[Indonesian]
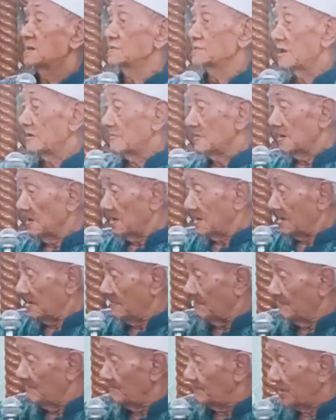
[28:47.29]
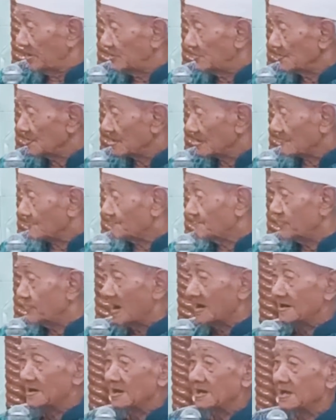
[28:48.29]
ten pintu
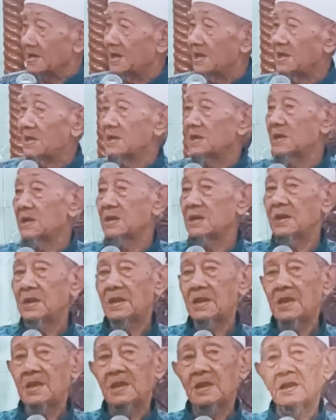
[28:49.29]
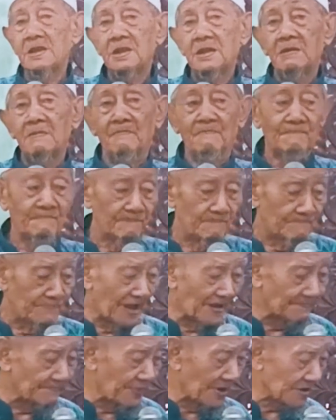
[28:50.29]
gerbang nih,
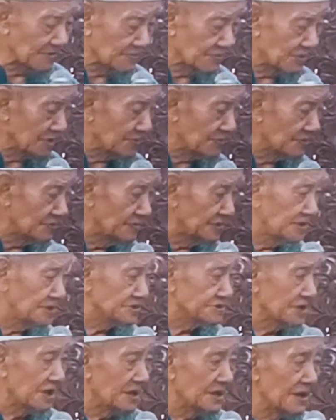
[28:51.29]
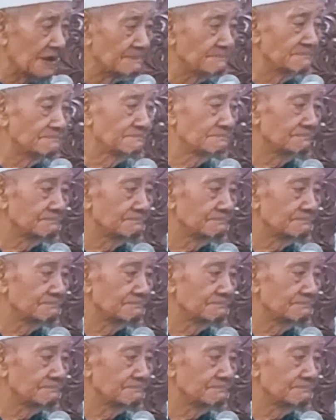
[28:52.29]
bapak kula ului salam.